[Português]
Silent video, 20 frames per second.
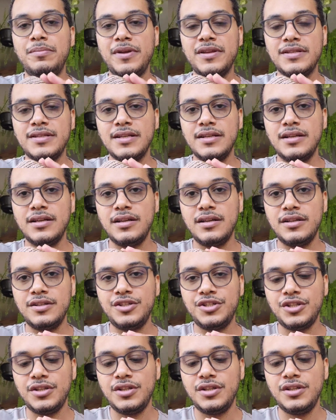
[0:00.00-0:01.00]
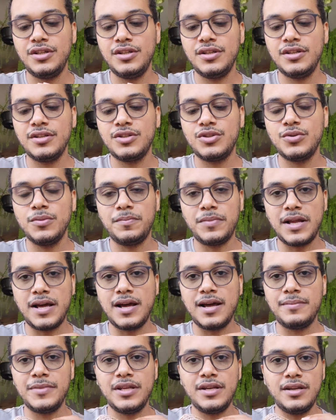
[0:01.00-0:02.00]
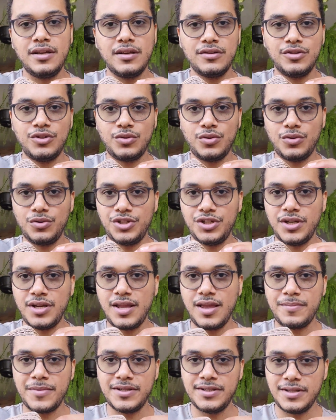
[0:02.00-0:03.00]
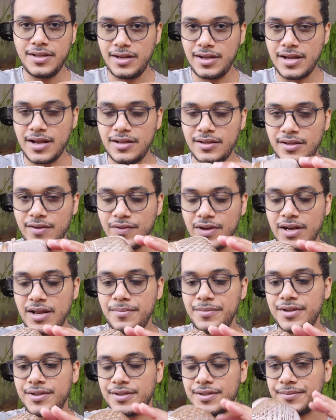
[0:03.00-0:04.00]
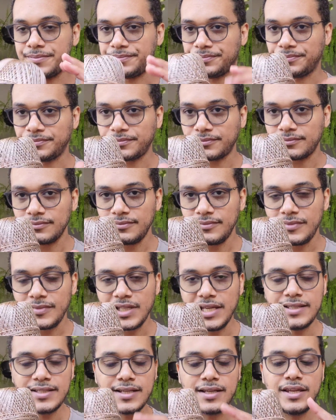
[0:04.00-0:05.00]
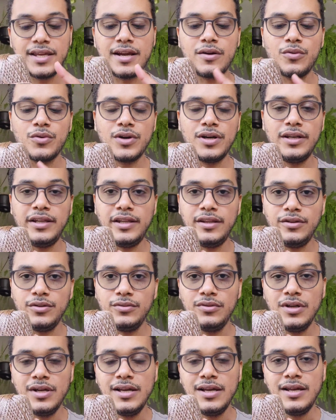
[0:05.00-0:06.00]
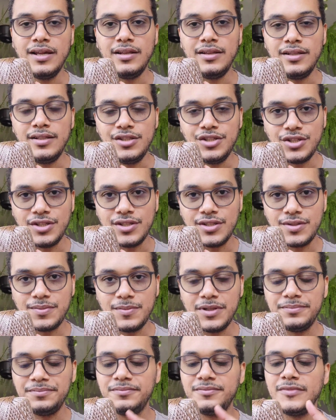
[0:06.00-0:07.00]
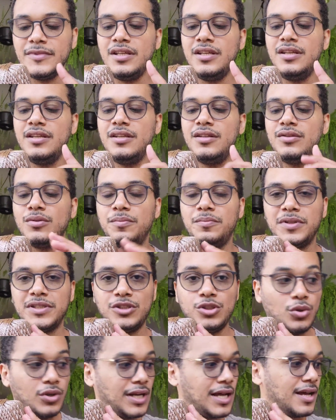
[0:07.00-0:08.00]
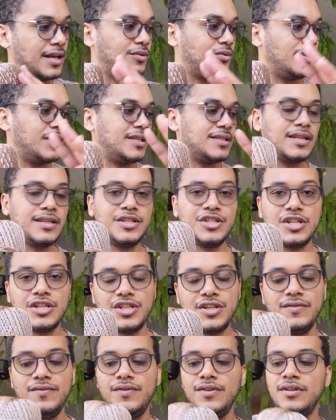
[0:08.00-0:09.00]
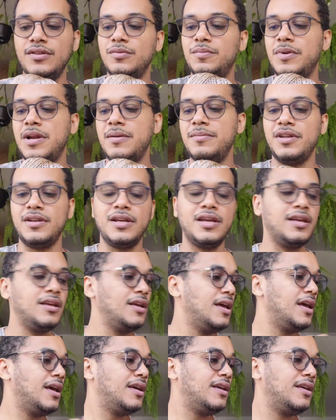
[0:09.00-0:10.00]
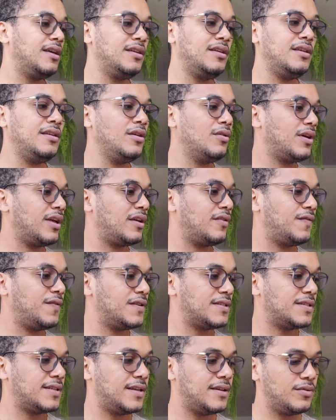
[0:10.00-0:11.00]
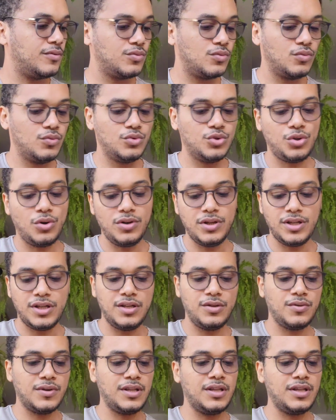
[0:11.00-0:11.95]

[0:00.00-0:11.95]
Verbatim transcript: peça de suplá americano de crochê que é mais delicado que vai na mesa. Essa aqui é a cor linho, lindíssima e tô apaixonado. Esse aqui já tinha vindo pra mim, né? E aí eu quero fazer um, um joguinho